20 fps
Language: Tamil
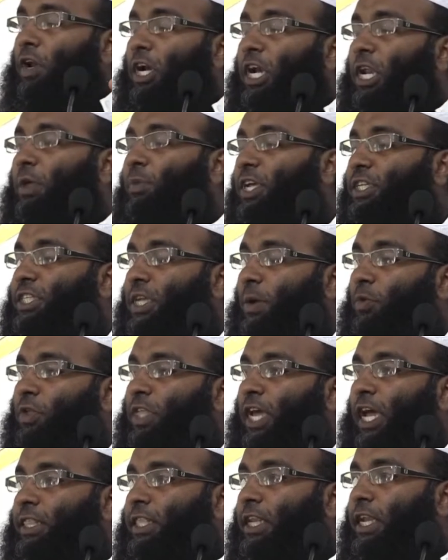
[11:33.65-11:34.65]
ஒரு நிலைமையை
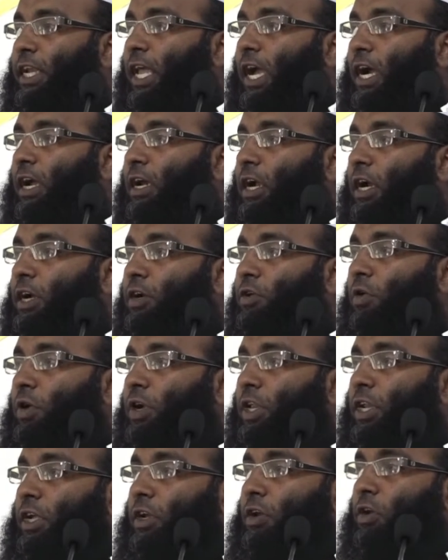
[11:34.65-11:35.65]
சமுதாயத்தில் நாங்கள் கண்டு
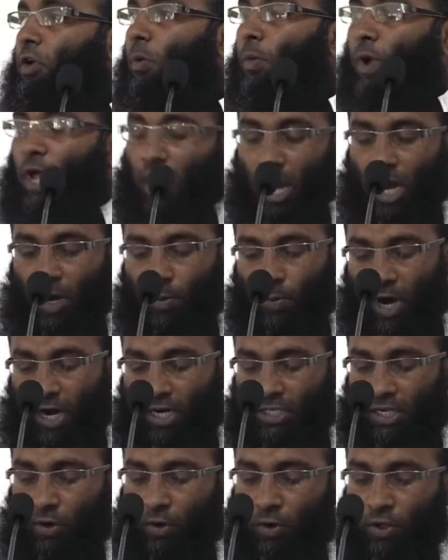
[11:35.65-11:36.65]
கொண்டிருக்கின்றோம்
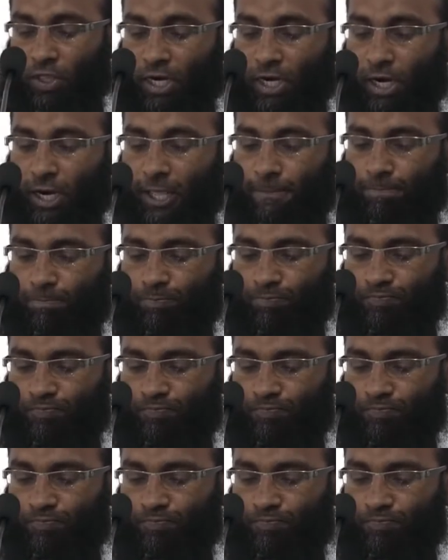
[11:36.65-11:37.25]
அன்பான சகோதரர்களே